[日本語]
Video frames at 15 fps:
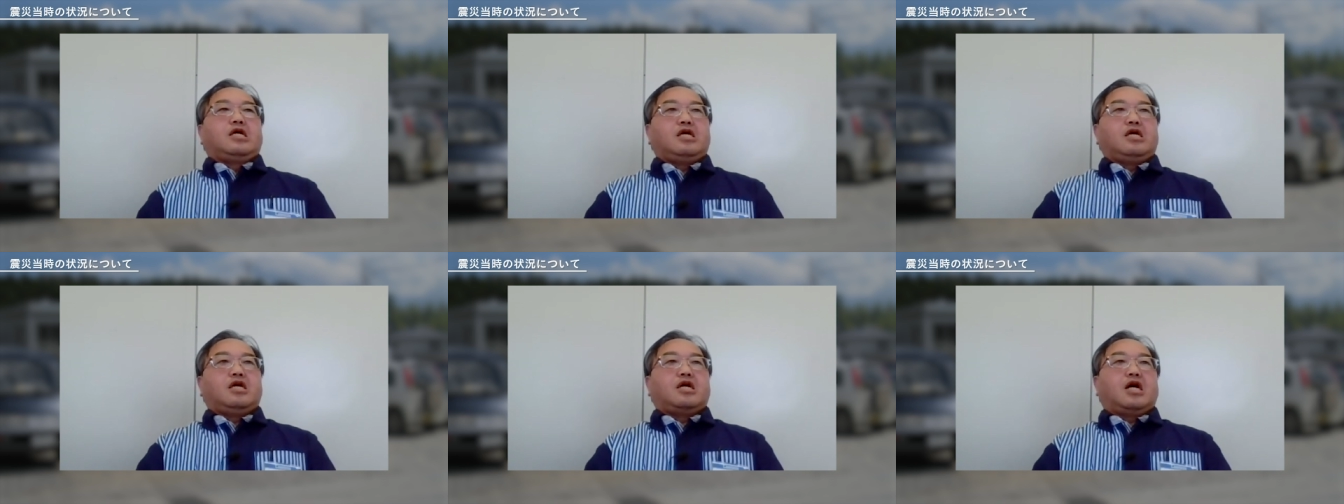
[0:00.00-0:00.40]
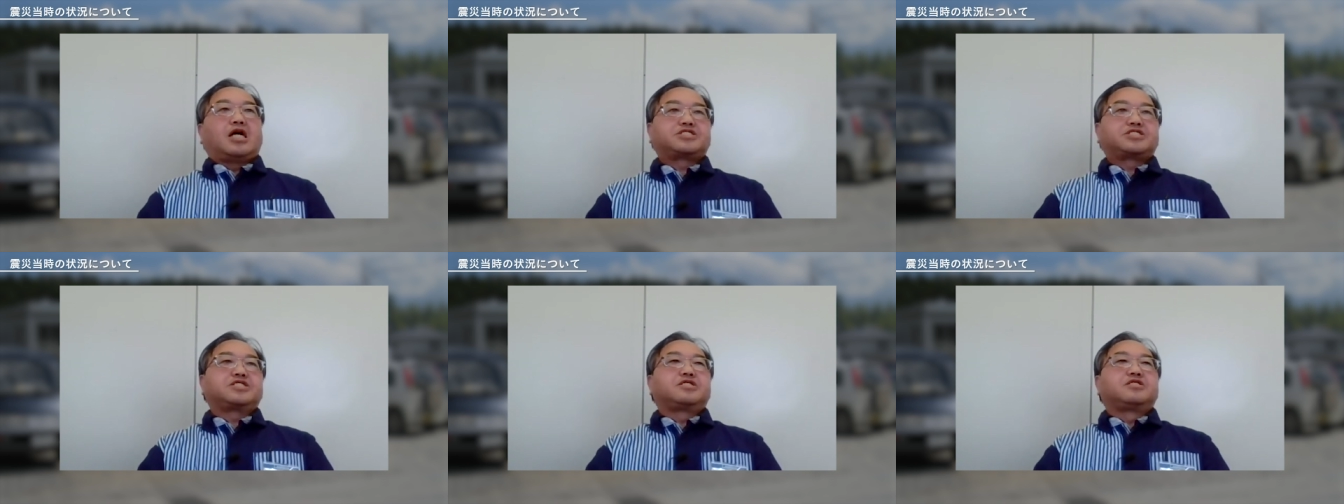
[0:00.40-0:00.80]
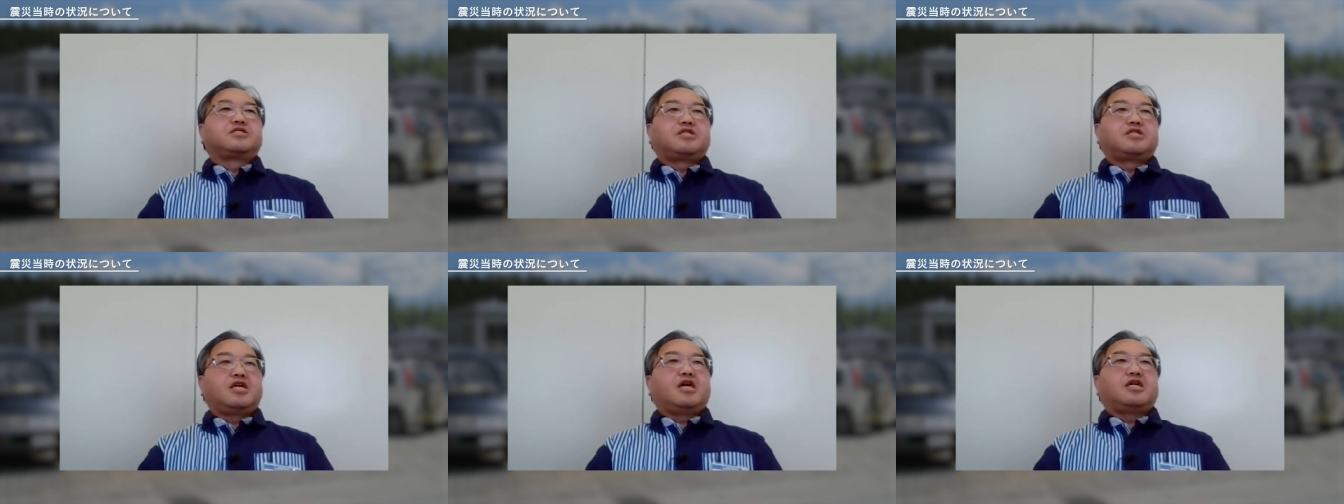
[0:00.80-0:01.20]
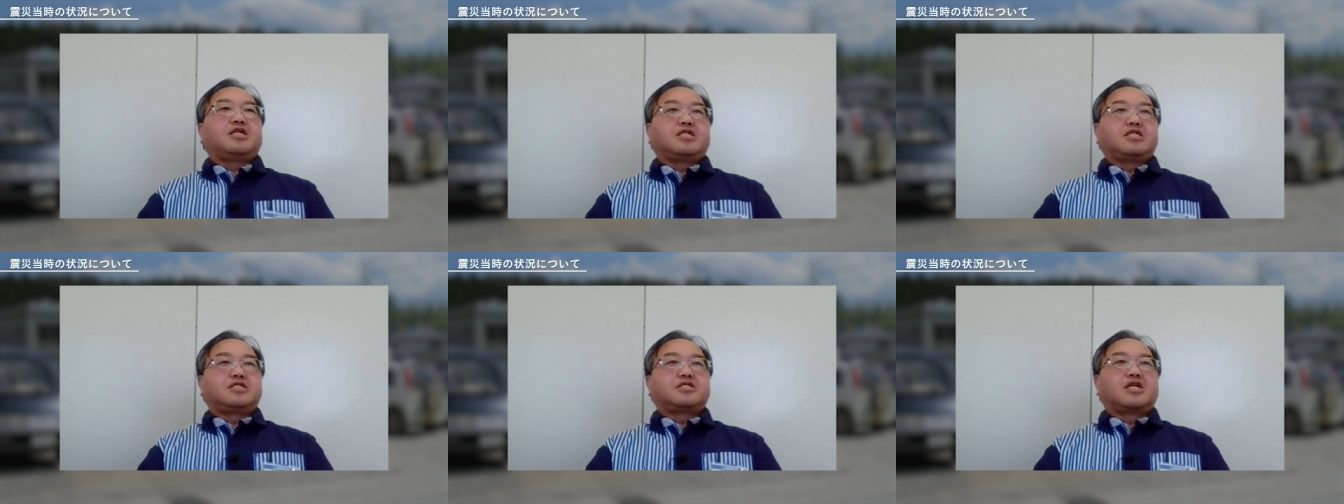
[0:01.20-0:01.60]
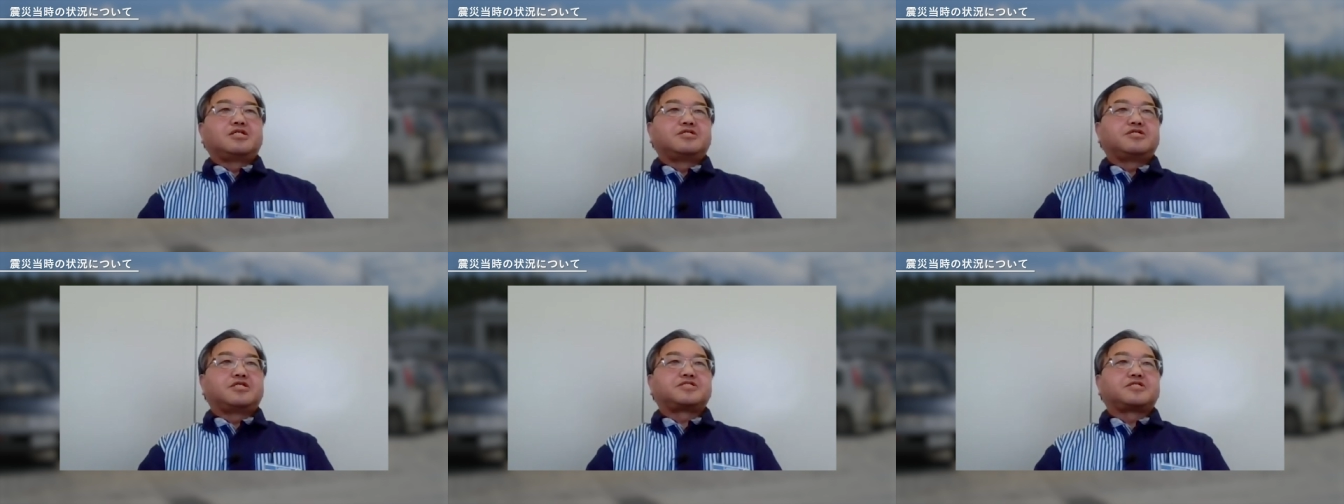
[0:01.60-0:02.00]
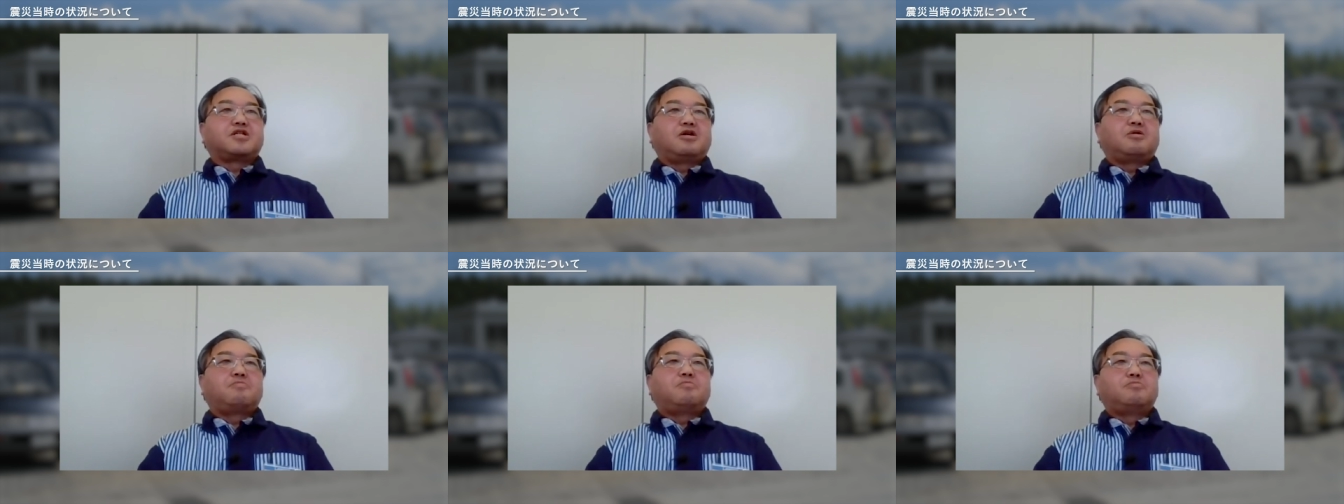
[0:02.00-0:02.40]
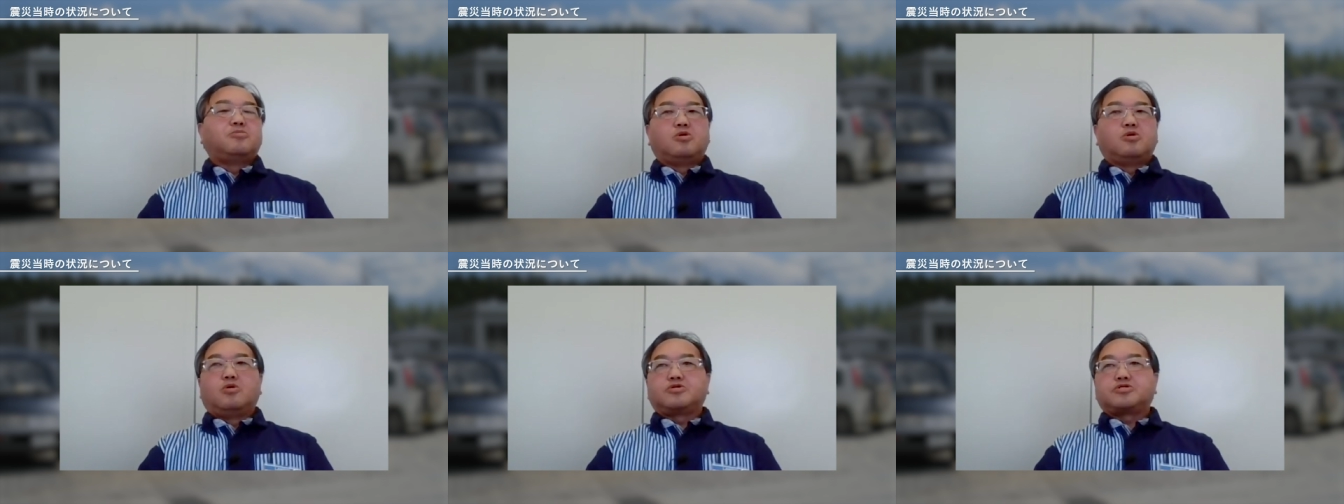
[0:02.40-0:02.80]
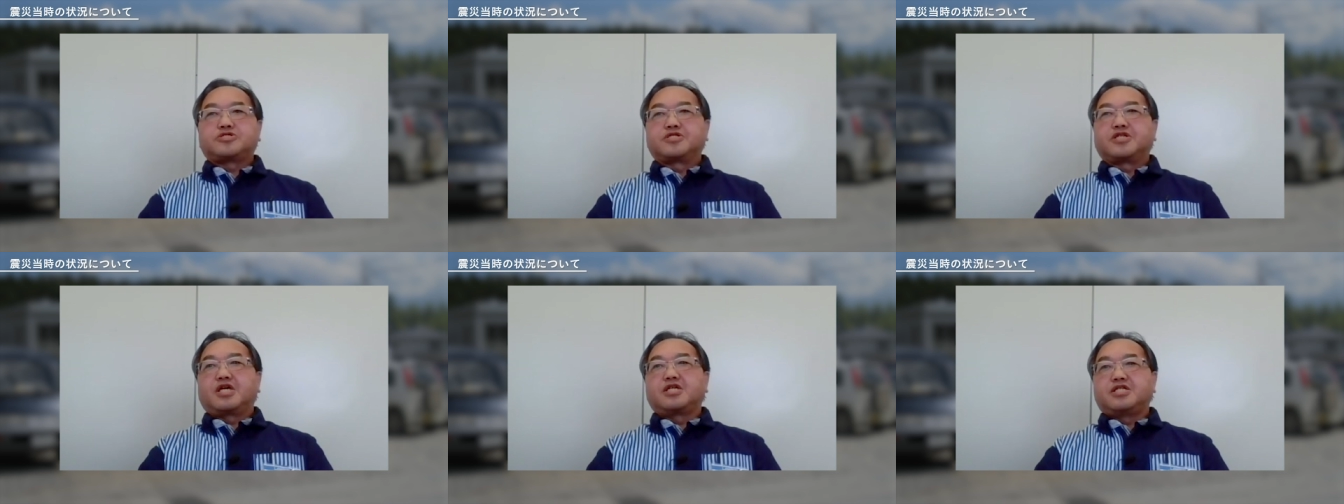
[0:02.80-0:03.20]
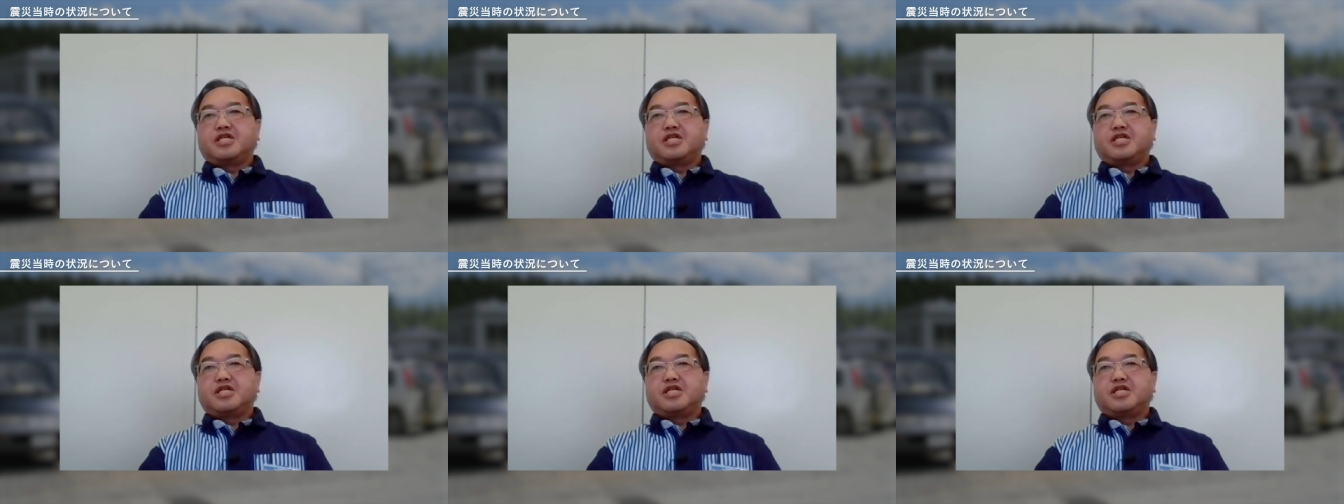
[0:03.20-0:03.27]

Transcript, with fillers: えー、走って行ったんですがもうすで